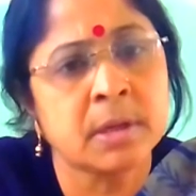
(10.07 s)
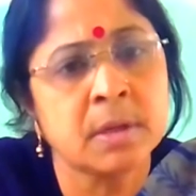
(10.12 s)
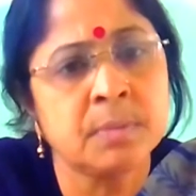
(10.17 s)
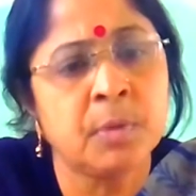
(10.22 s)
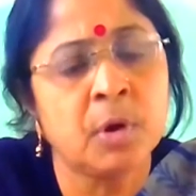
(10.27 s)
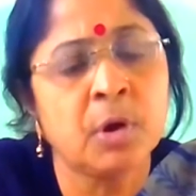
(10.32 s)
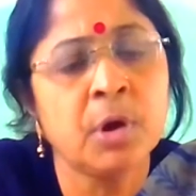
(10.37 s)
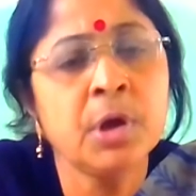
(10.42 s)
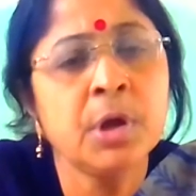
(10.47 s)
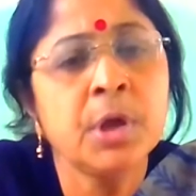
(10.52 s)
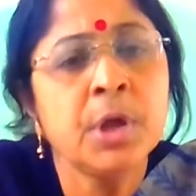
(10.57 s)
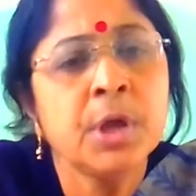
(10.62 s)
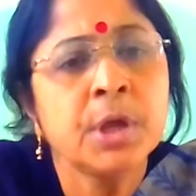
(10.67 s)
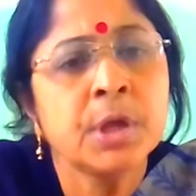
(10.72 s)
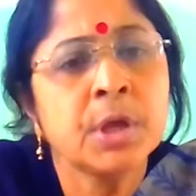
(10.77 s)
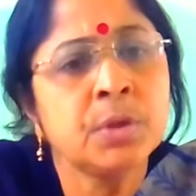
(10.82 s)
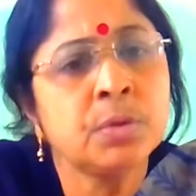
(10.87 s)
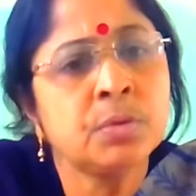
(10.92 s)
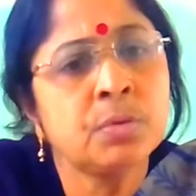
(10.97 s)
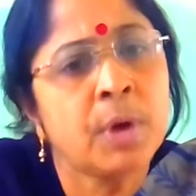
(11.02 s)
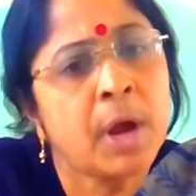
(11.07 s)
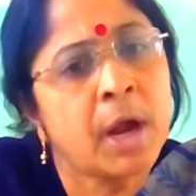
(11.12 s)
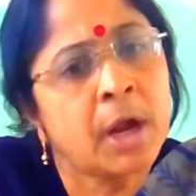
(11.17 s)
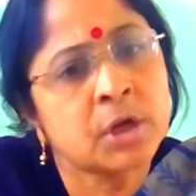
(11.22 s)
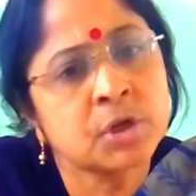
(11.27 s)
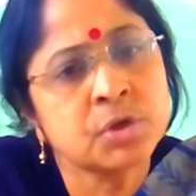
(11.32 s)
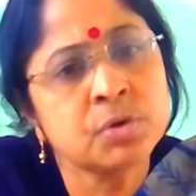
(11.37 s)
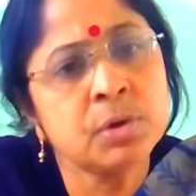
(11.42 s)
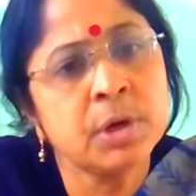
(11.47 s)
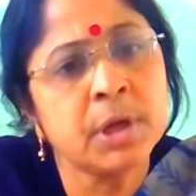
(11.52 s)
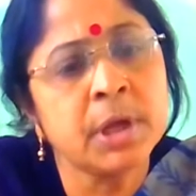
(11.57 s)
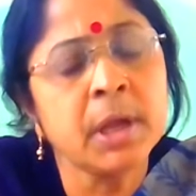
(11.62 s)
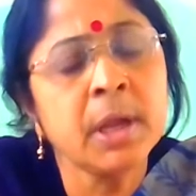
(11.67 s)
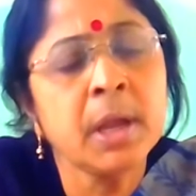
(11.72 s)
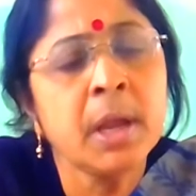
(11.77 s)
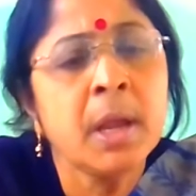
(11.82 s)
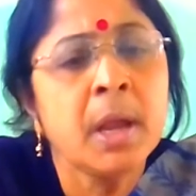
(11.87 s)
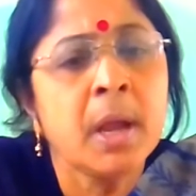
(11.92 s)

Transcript: একটি ব কিন্তু আসলে